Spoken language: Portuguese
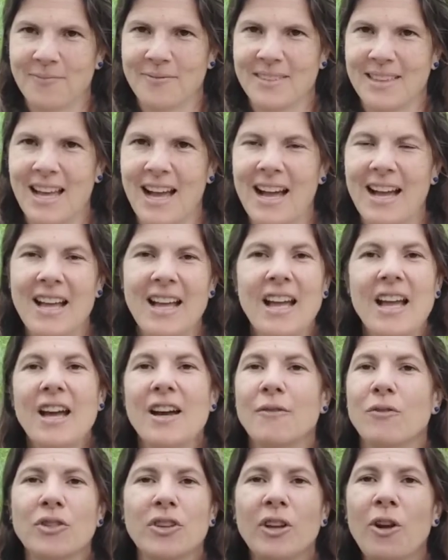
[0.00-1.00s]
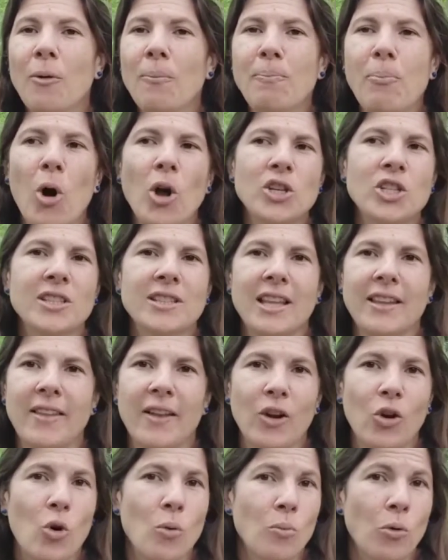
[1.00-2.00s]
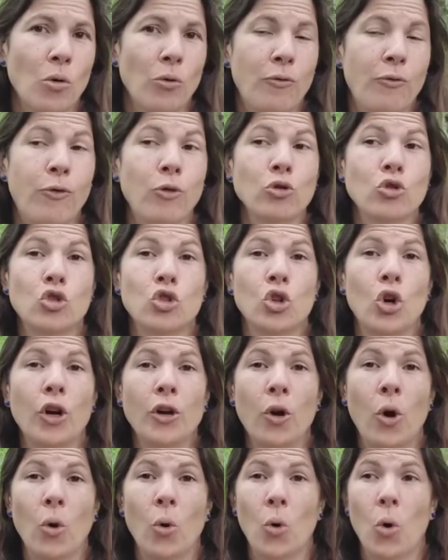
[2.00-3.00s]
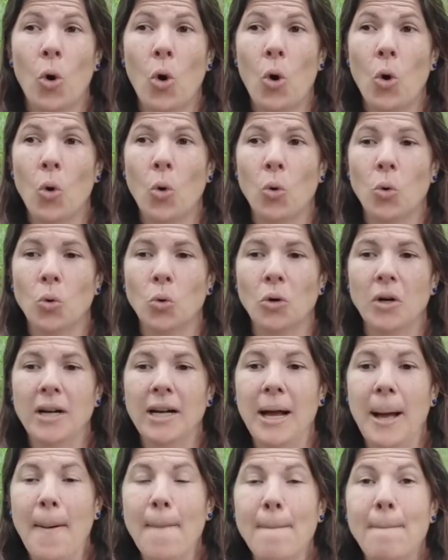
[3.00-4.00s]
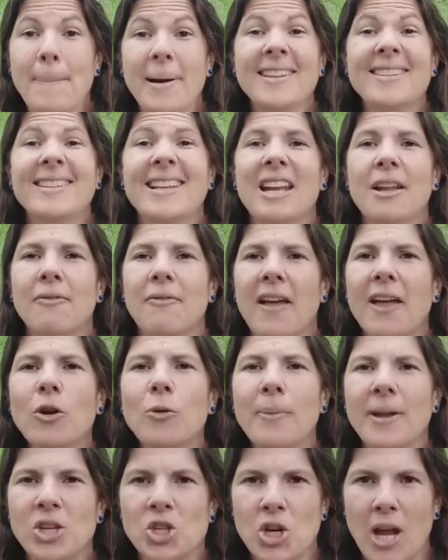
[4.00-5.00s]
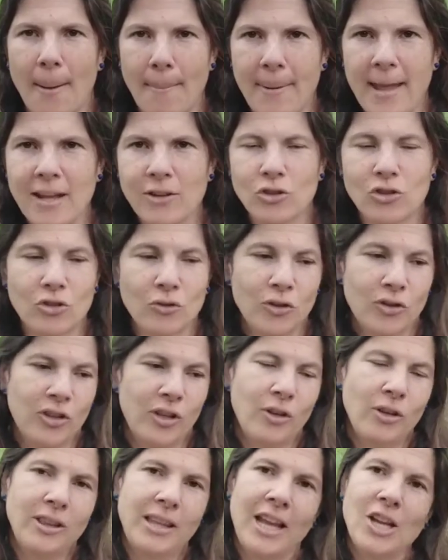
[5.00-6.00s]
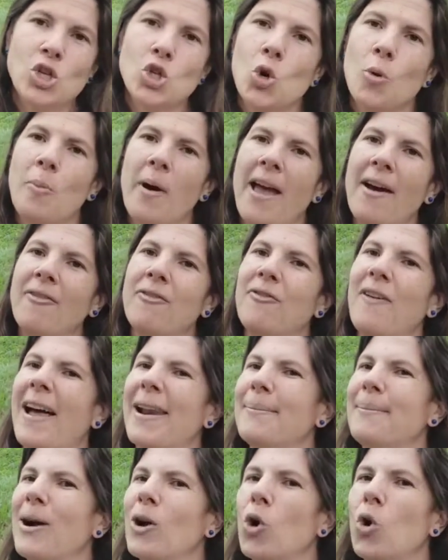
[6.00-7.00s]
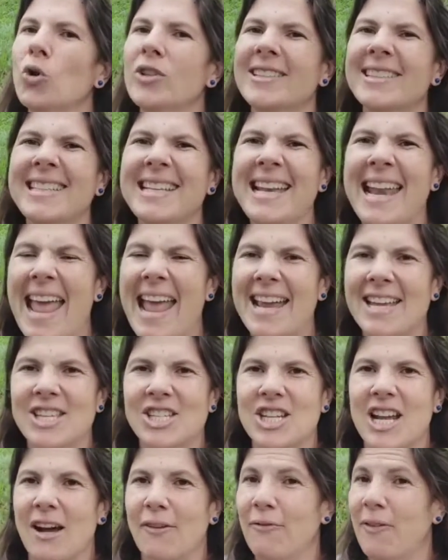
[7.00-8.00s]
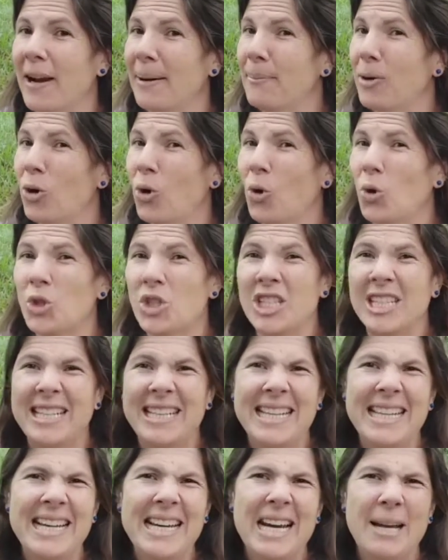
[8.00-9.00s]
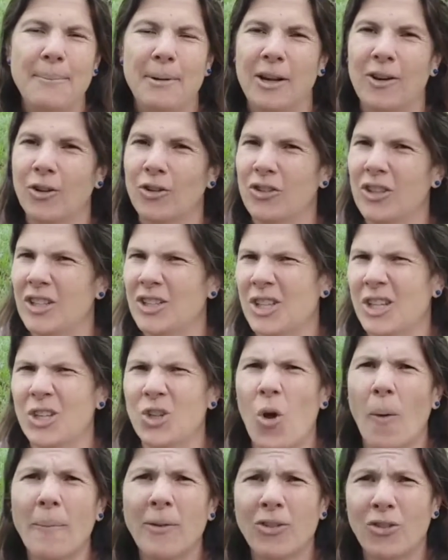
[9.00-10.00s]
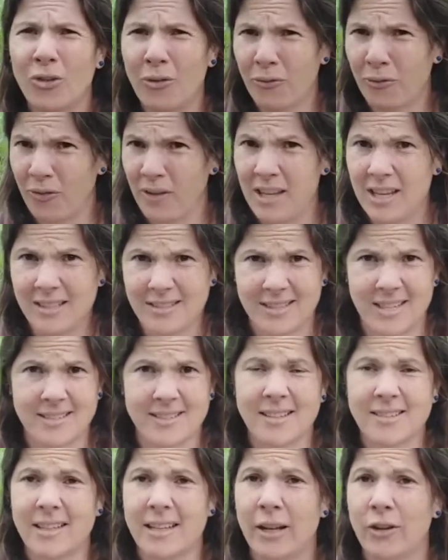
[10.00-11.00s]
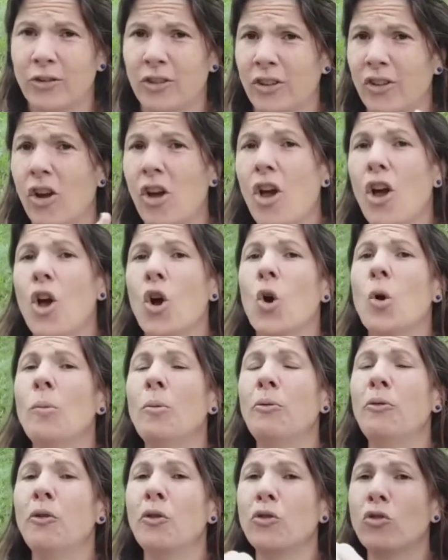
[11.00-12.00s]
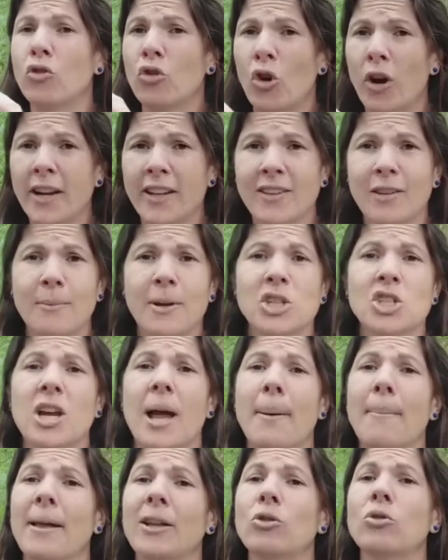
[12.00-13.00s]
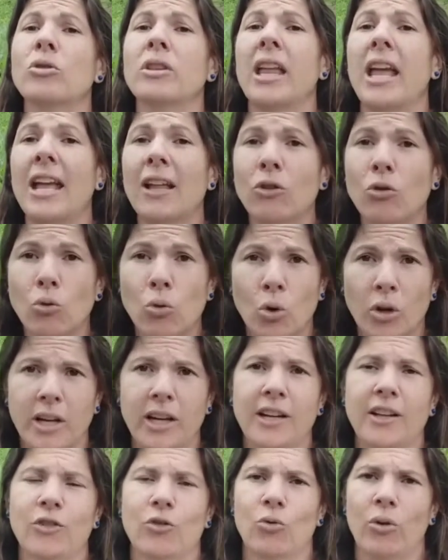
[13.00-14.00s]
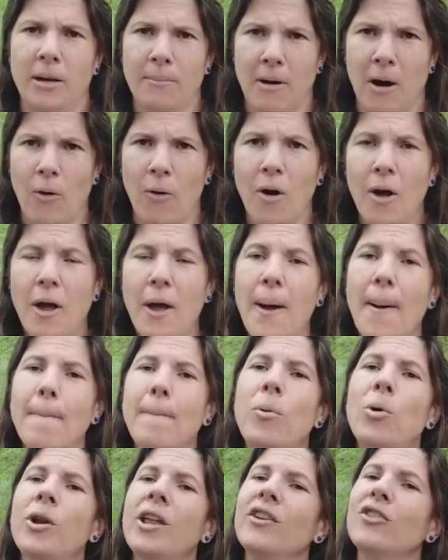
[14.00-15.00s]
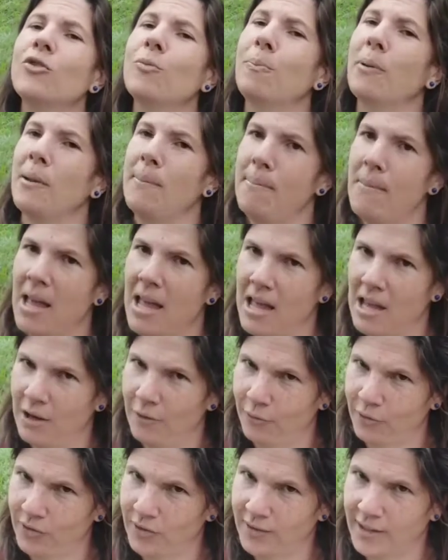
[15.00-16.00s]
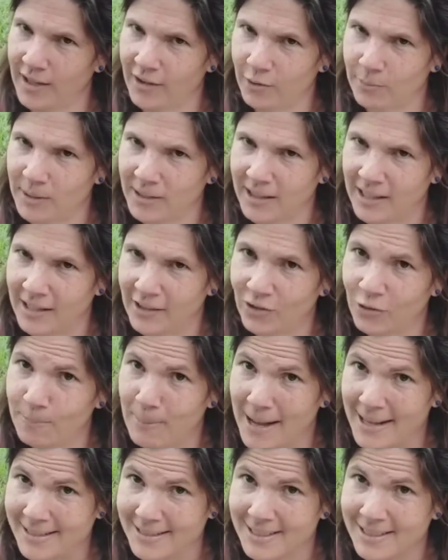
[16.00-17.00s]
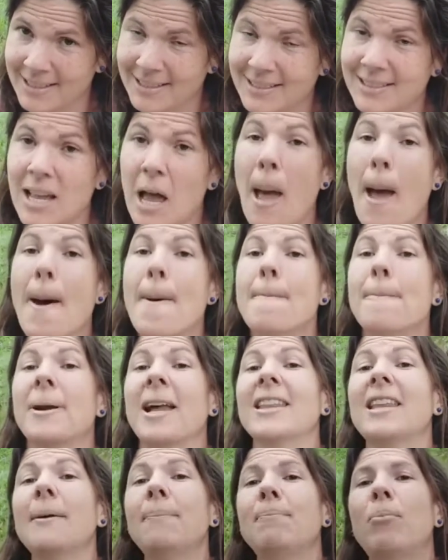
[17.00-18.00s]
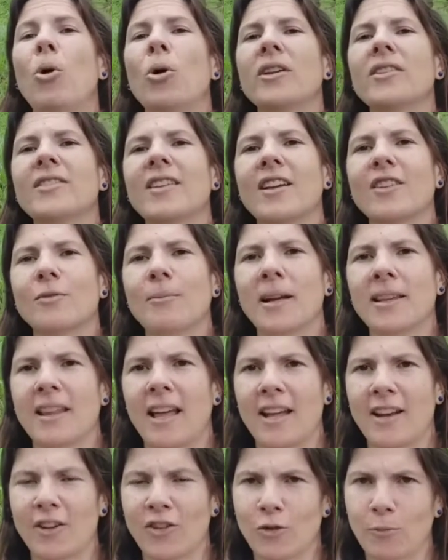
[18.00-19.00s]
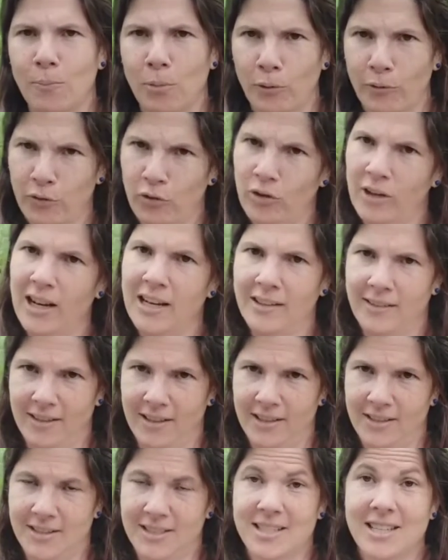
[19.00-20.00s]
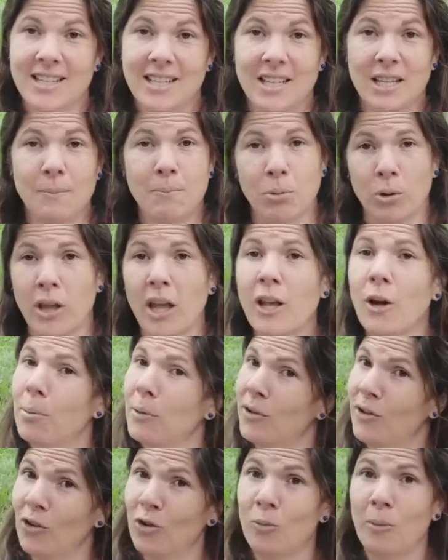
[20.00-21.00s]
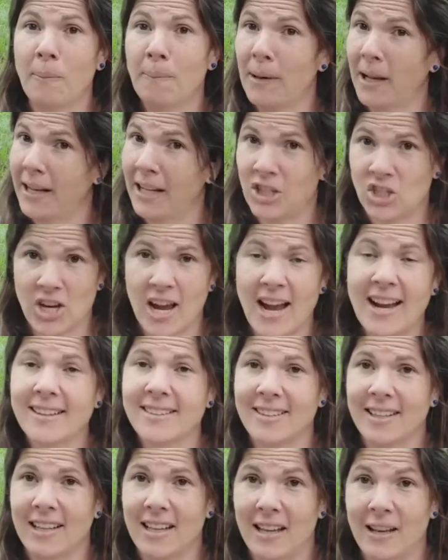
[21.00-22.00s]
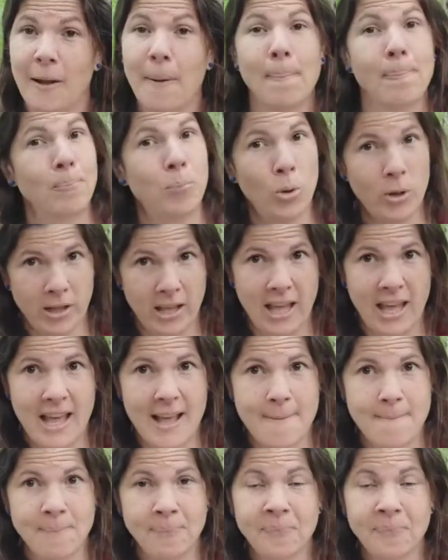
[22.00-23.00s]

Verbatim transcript: tá? Você não pode entender como funciona ou, ou prescrever um medicamento se você não entende como é a farmacocinética, a farmacodinâmica, ou seja, que nomes difíceis, né, Selena? Ou seja, como funciona esse medicamento dentro do organismo do animal. Por isso, primeiro você tem as matérias básicas, para depois ter as matérias profissionalizantes. E por que, que eu preciso me planejar, Selene? Porque,